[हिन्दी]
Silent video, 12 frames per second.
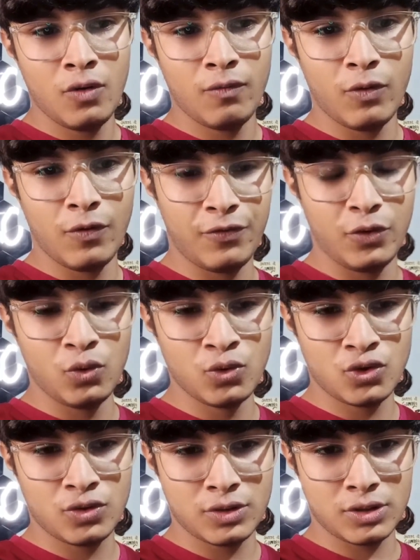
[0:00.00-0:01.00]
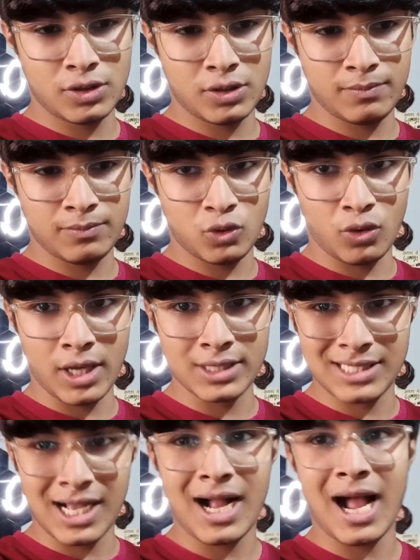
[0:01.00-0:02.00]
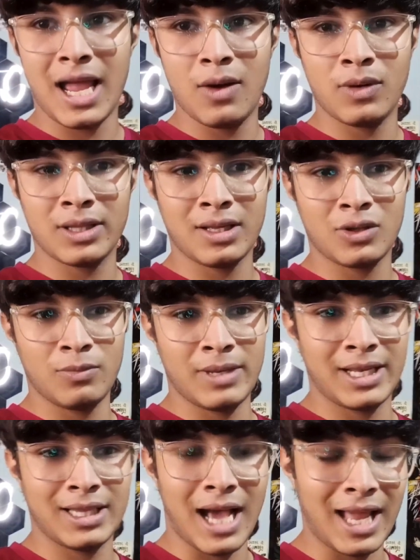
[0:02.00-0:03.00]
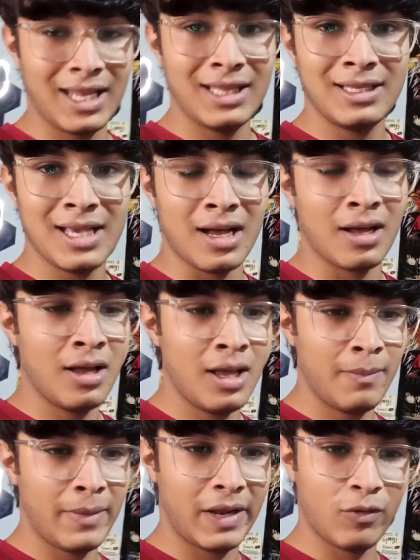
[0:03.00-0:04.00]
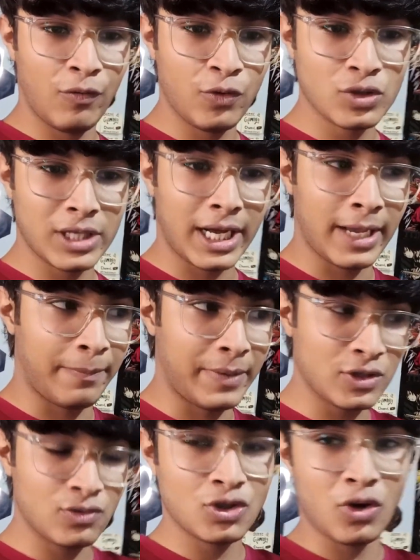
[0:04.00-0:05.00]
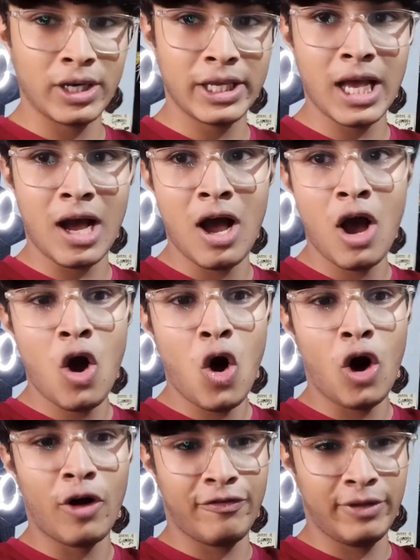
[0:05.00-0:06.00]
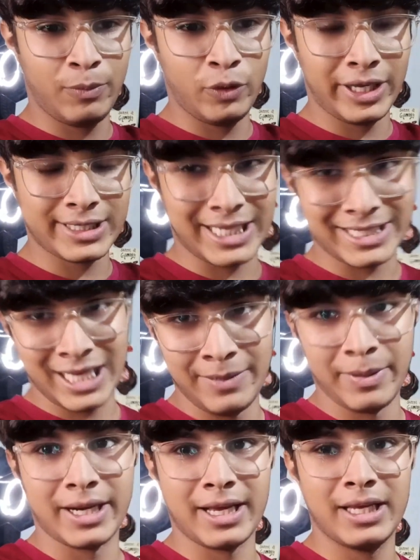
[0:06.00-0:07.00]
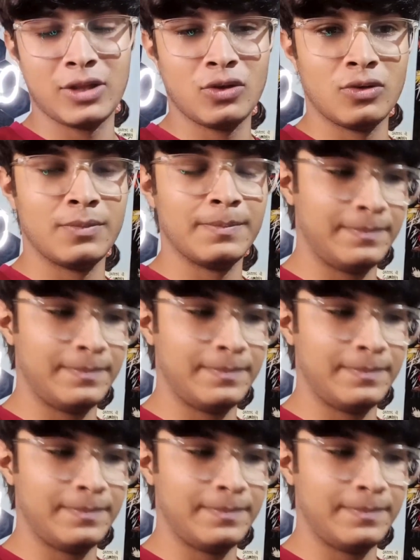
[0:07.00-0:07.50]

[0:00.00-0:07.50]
वो फ्यूज़ थोड़ा जंग खाया हुआ था तो मैंने ध्यान नहीं दिया मैंने वो फ्यूज़ लगा के फिर स्विच ऑन किया और फिर पूरी एक्सटेंशन ही फट गई तो